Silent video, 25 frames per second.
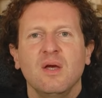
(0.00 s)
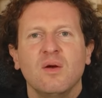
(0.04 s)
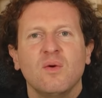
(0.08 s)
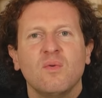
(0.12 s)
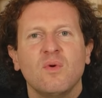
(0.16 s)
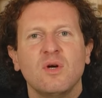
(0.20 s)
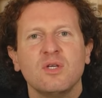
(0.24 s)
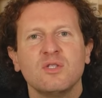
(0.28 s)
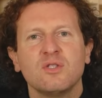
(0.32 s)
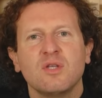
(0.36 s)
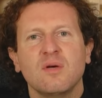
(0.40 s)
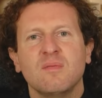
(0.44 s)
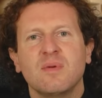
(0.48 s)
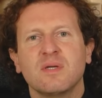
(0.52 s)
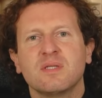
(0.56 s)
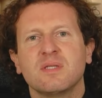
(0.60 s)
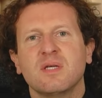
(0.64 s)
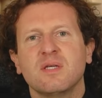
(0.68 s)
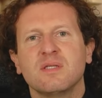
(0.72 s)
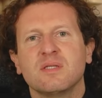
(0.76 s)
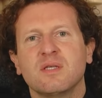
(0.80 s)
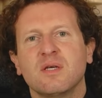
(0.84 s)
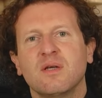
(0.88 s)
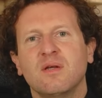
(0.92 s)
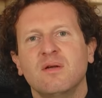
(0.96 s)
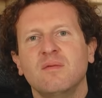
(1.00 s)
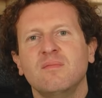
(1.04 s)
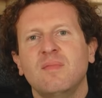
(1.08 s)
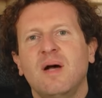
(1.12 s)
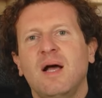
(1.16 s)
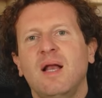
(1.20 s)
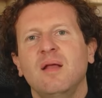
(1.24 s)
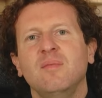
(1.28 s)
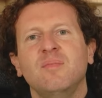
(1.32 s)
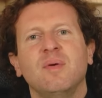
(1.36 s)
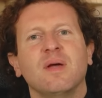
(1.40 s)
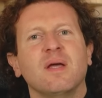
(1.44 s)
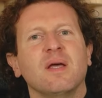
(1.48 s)
questo è abbastanza
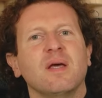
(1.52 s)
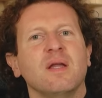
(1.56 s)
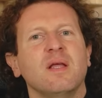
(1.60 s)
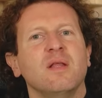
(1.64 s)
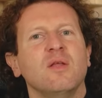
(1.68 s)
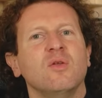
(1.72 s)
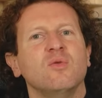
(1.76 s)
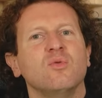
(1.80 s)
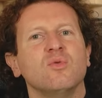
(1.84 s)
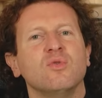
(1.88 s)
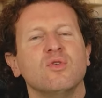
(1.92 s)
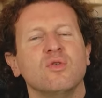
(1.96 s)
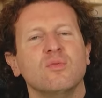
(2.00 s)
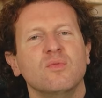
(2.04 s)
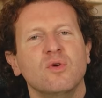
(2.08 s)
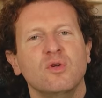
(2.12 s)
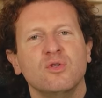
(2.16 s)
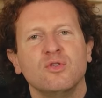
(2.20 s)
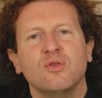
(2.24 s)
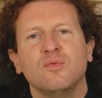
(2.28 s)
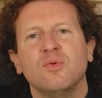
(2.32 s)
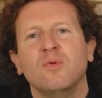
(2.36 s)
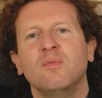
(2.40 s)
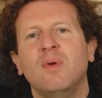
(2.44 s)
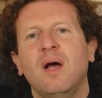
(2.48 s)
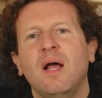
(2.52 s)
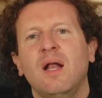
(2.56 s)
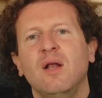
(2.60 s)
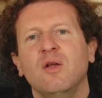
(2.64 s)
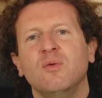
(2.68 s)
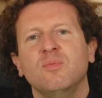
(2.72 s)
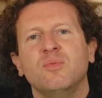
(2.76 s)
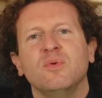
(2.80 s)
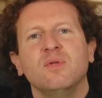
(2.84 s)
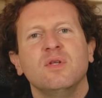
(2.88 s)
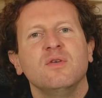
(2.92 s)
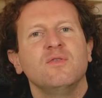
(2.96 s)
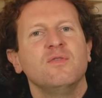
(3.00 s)
normale perché rende tutto molto più bello
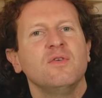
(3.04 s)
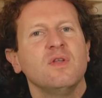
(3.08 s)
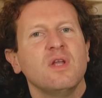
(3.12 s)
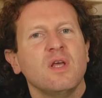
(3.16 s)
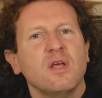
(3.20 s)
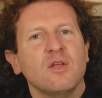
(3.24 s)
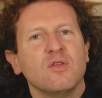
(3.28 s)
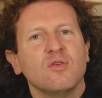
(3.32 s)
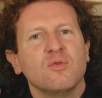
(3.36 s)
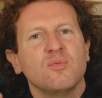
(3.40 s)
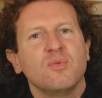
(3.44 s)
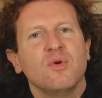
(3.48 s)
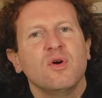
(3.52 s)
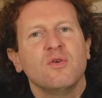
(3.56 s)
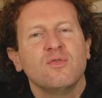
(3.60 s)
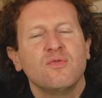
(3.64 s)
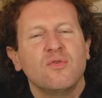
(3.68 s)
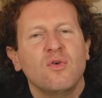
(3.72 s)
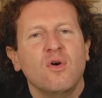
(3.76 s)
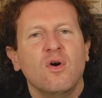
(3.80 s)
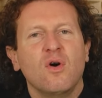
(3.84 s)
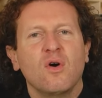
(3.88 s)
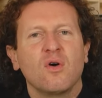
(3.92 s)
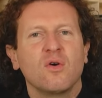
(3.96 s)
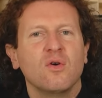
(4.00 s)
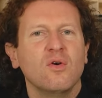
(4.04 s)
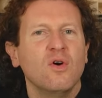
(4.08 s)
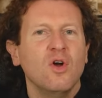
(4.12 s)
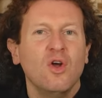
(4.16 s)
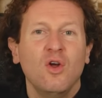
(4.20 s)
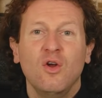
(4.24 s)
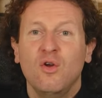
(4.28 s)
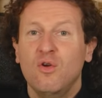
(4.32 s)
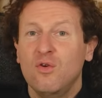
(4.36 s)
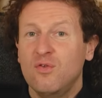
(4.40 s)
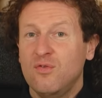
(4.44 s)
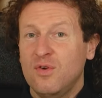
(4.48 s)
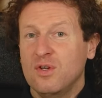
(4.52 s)
più definito più a fuoco
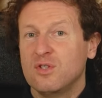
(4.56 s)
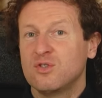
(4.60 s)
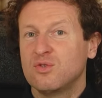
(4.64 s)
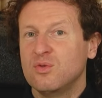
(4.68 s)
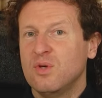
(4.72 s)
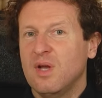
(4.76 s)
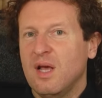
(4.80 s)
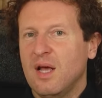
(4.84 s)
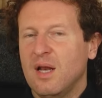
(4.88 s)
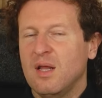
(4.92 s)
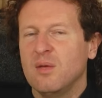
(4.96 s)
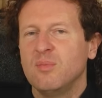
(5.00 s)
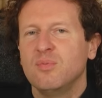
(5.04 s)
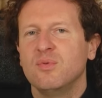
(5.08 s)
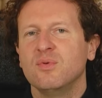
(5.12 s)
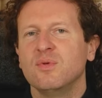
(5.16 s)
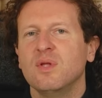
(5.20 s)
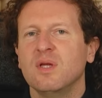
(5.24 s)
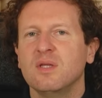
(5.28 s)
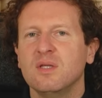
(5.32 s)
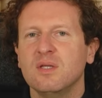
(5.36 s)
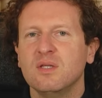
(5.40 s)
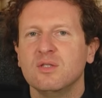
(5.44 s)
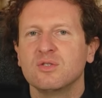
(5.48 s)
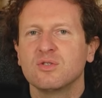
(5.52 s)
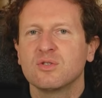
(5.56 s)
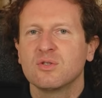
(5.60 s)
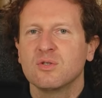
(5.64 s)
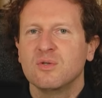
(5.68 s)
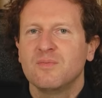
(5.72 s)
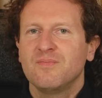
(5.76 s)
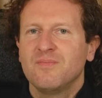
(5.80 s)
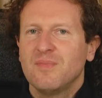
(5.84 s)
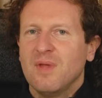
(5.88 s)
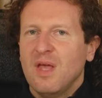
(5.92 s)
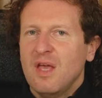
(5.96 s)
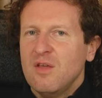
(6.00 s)
lo fa suonare più da disco